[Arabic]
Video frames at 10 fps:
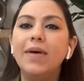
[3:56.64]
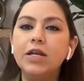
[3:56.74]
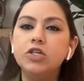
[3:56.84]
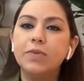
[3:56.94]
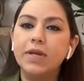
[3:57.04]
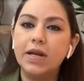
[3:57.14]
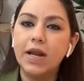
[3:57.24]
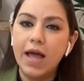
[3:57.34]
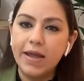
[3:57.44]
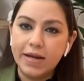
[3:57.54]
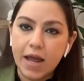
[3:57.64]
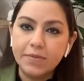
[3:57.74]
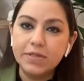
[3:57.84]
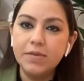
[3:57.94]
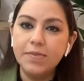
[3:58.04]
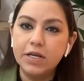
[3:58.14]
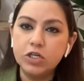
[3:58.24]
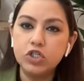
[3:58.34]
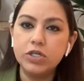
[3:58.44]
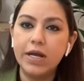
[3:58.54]
ابلش بال يعني ابتدي
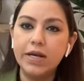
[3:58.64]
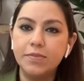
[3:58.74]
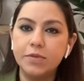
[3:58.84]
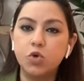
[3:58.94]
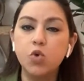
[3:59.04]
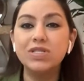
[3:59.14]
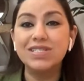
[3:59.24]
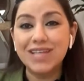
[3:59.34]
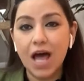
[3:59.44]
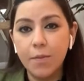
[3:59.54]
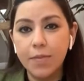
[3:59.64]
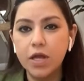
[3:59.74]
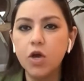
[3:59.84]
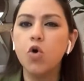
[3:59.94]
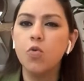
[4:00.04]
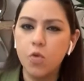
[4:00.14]
بالاشياء اللي بتكون صعبه